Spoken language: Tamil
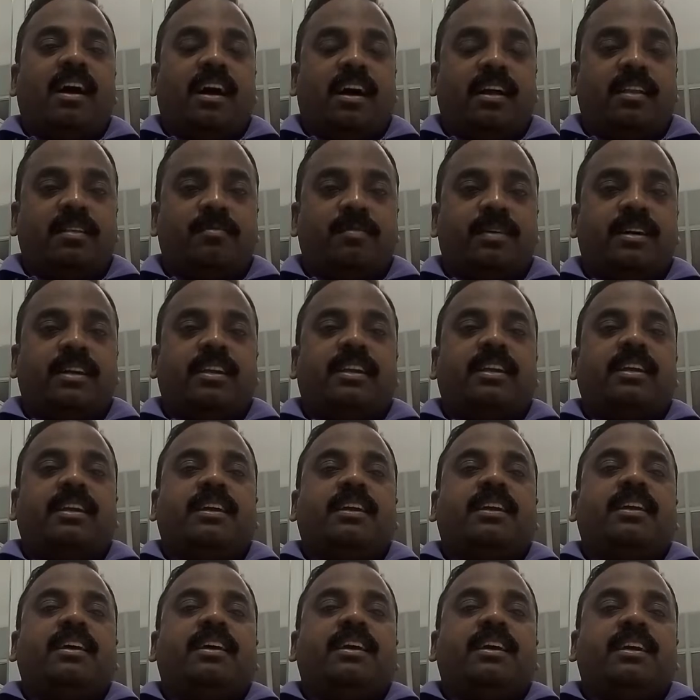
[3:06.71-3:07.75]
அது மாதிரி
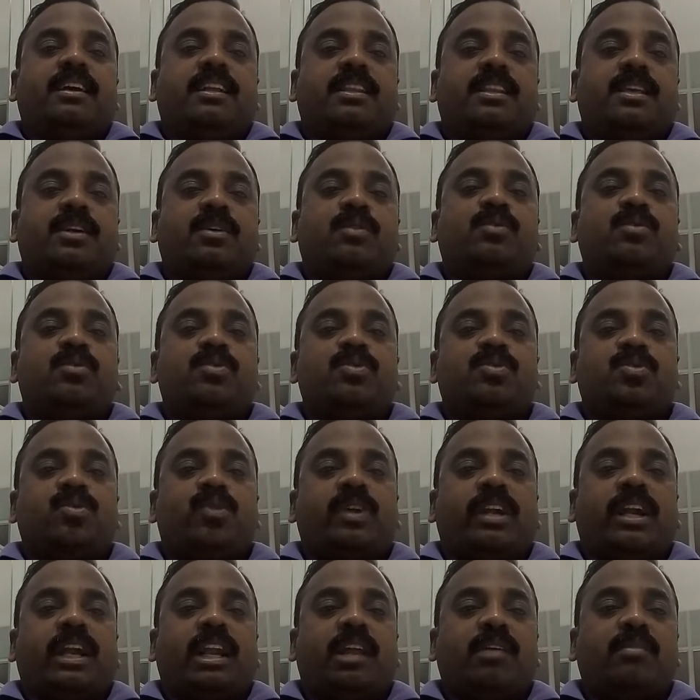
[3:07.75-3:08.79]
இந்த குரு
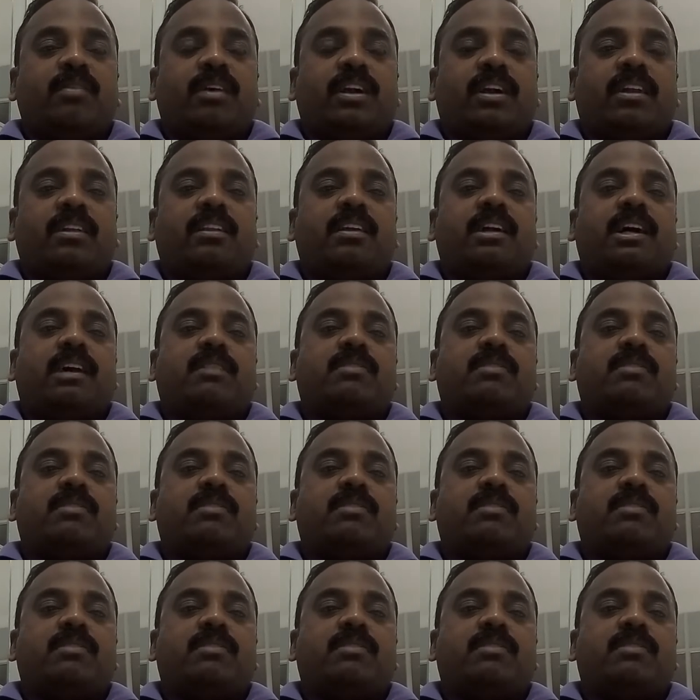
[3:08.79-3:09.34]
சூரியன் இணைவானது